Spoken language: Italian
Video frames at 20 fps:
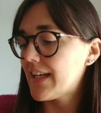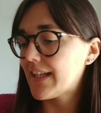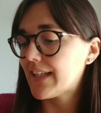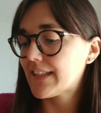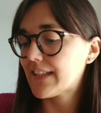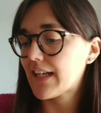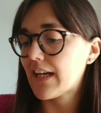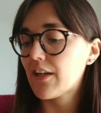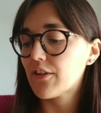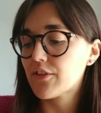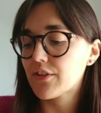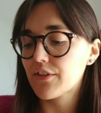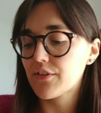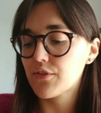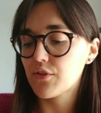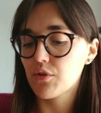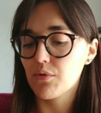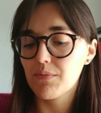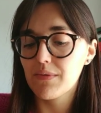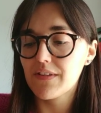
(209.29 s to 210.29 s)
che tra l'altro
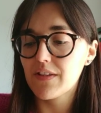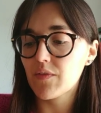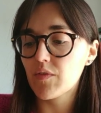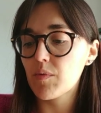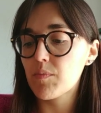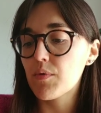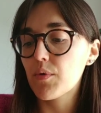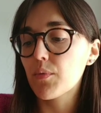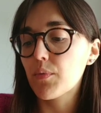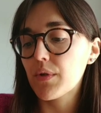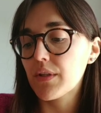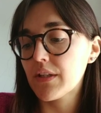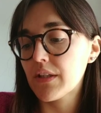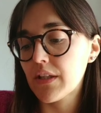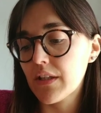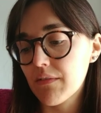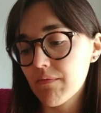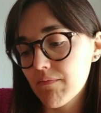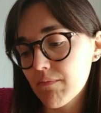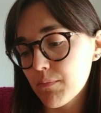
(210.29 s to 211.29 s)
adesso non mi serve più
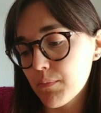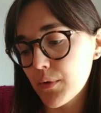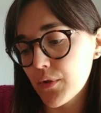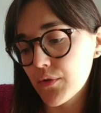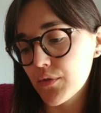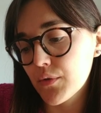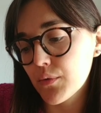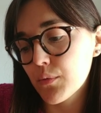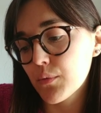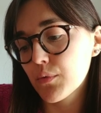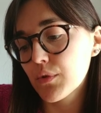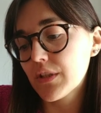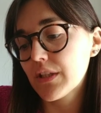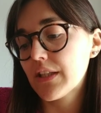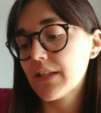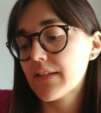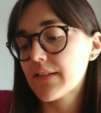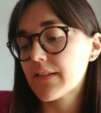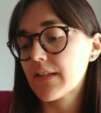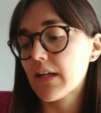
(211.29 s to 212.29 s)
quindi posso
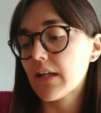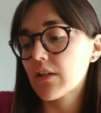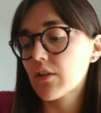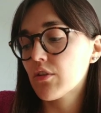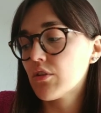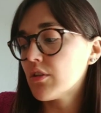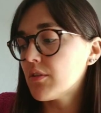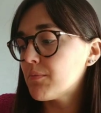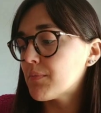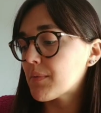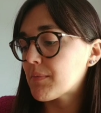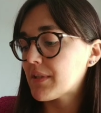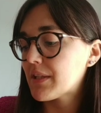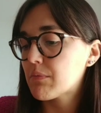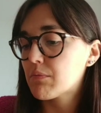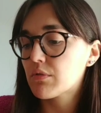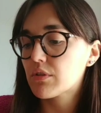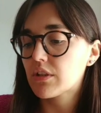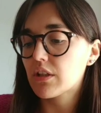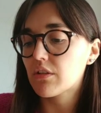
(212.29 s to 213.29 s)
utilizzarlo prima di
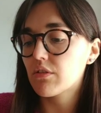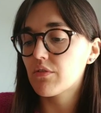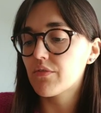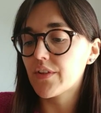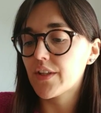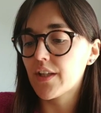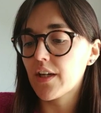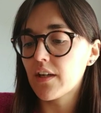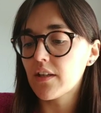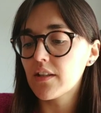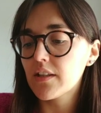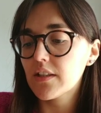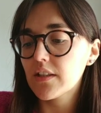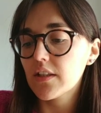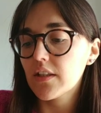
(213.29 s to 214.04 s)
buttarlo via